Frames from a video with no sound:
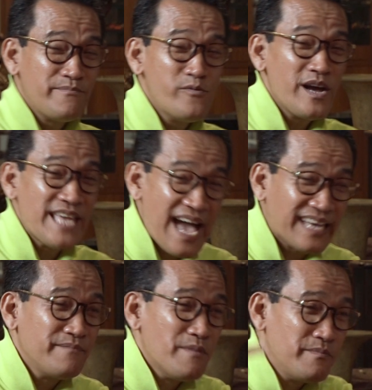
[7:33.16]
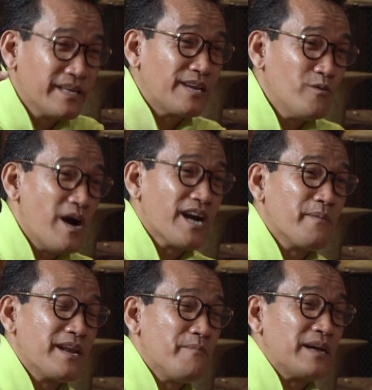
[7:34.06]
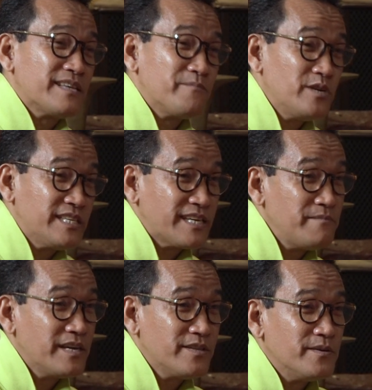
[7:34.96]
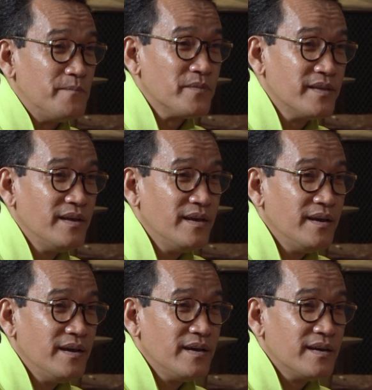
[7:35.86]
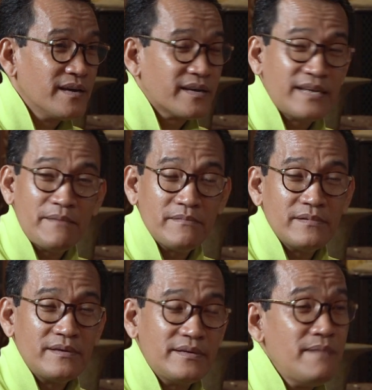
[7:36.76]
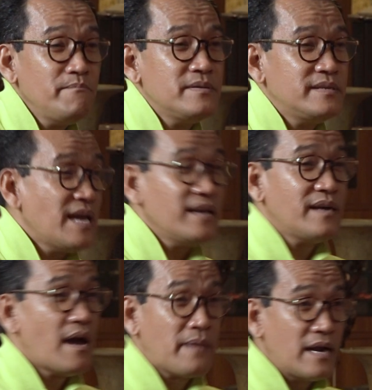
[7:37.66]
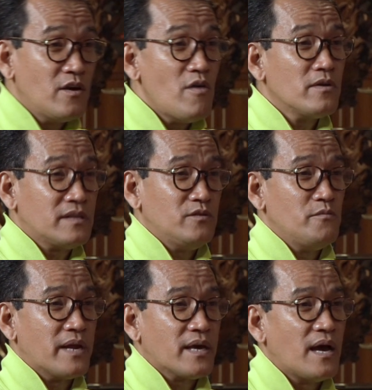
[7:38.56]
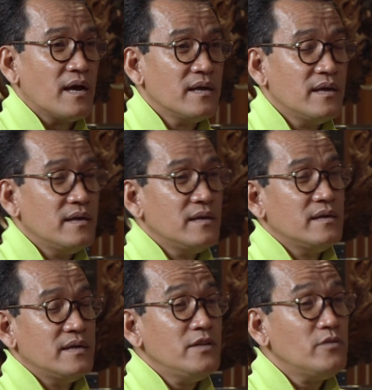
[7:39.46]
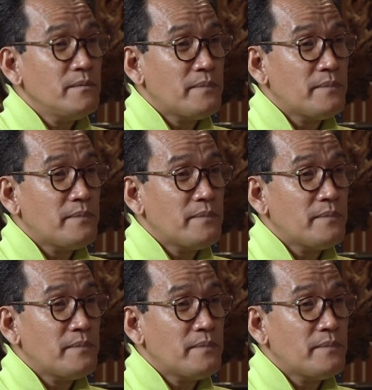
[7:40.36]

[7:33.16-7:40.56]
semua yakin memberikan uang kepada partai politik kan begitu. Eh. Dan dan dan nggak berani ngomong tentu mereka. Itu kan